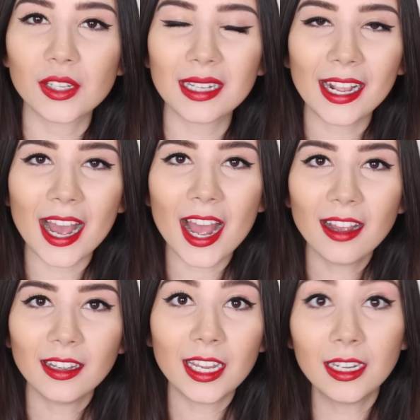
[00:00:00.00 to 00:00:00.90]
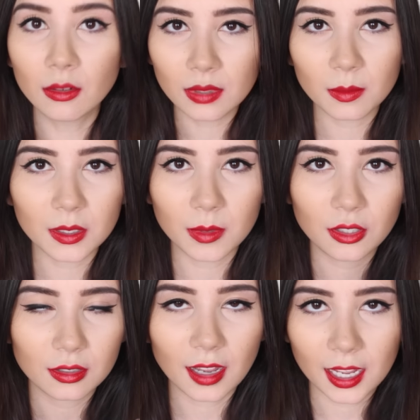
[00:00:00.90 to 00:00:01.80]
desligar e não
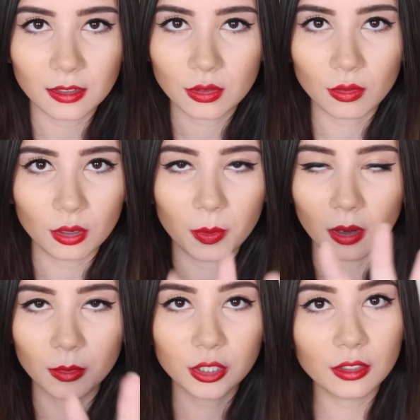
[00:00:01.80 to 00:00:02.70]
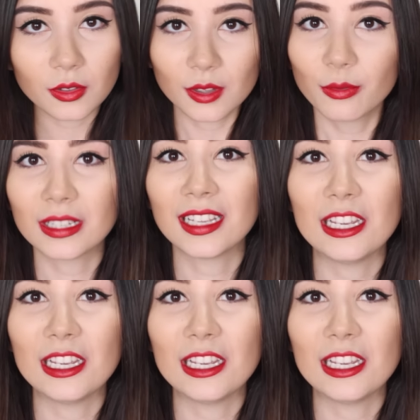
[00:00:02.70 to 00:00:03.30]
simplesmente tacar no seu olho, pelo amor de Deus, não faça